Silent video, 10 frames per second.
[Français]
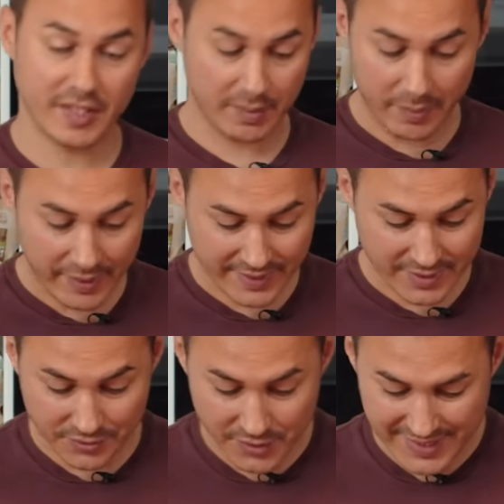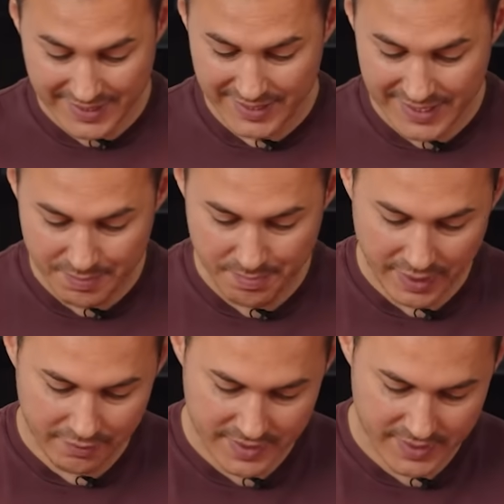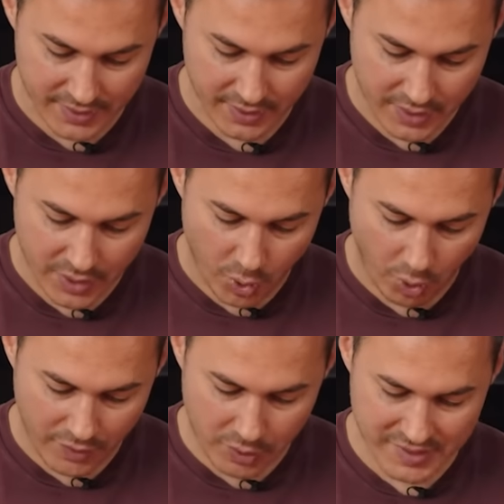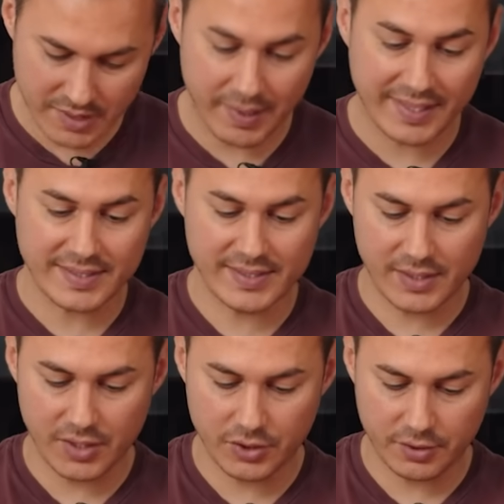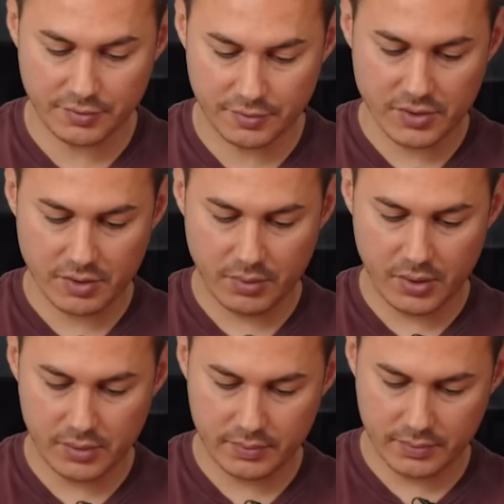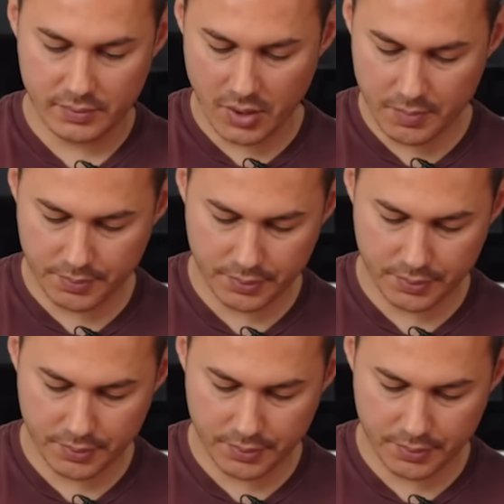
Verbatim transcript: faire même avec des enfants, c'est hyper facile. On va commencer par casser un œuf dans un bol. Hop,